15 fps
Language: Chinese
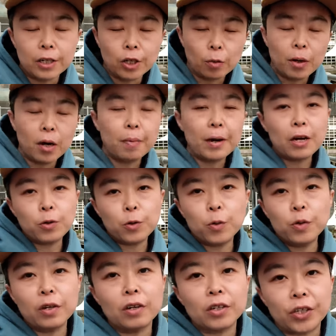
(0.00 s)
照片拍虚
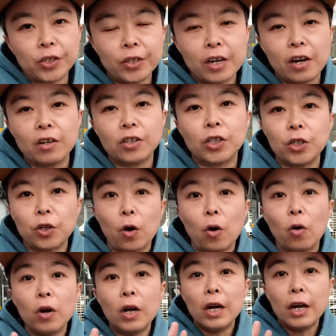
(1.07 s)
呢，实际上是
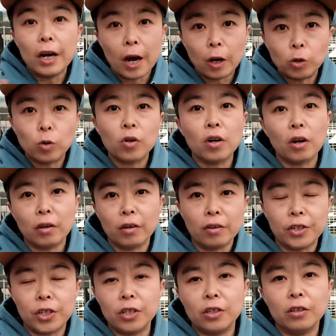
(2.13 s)
由两种可能
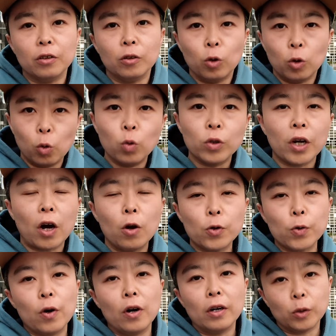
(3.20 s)
性误操
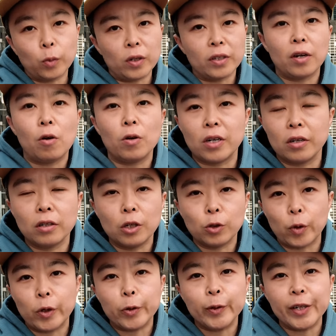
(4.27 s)
作所造成的
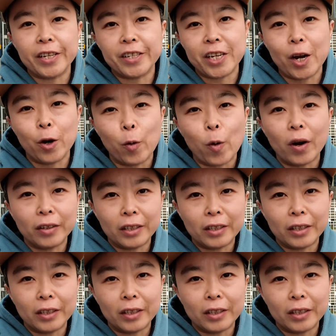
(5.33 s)
最终的结果。